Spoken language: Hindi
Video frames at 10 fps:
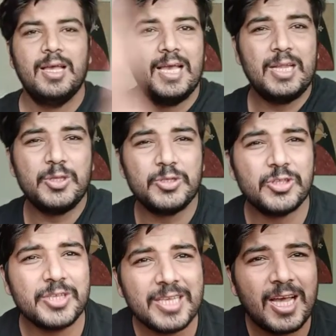हेलो
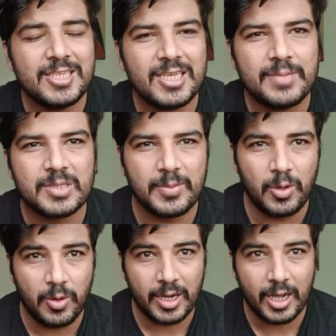दोस्तों क्या हाल चाल आप सभी
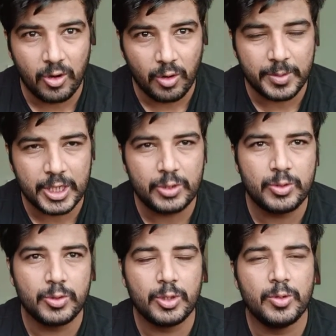लोगों का होप के
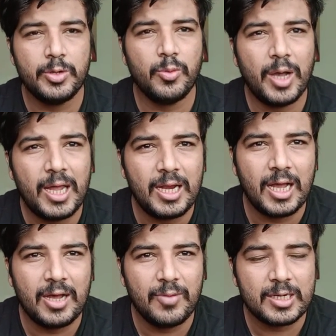यू डूइंग वेल
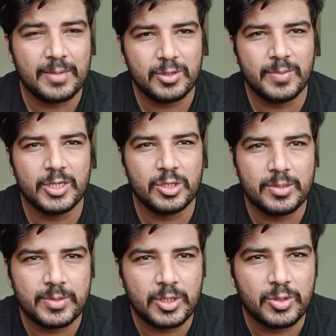वेलकम टू माय
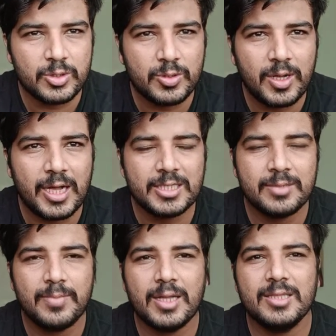यूट्यूब चैनल दोस्तों आज
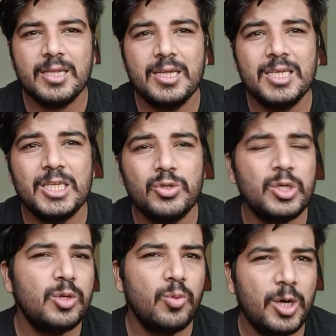हम बात करेंगे टी
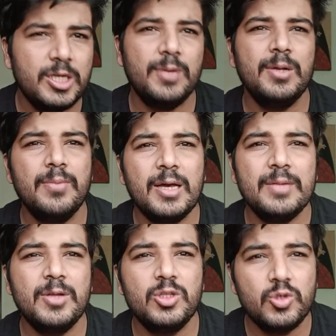ट्वेंटी वर्ल्ड कप के बारे
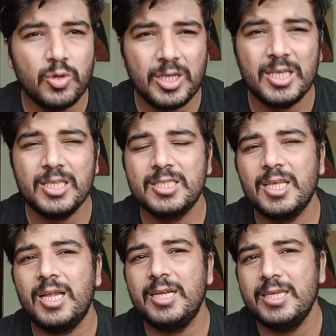में जो कि इस
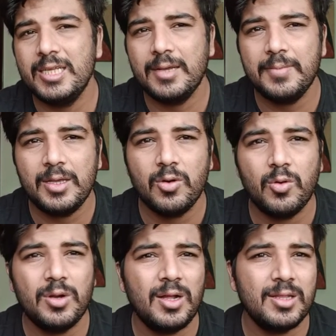साल इंडिया में
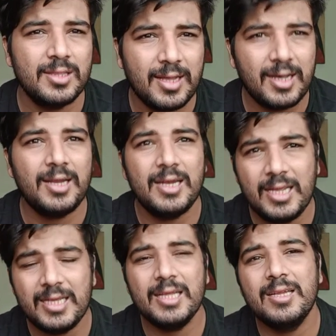होना था
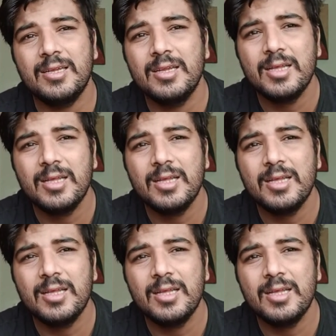लेकिन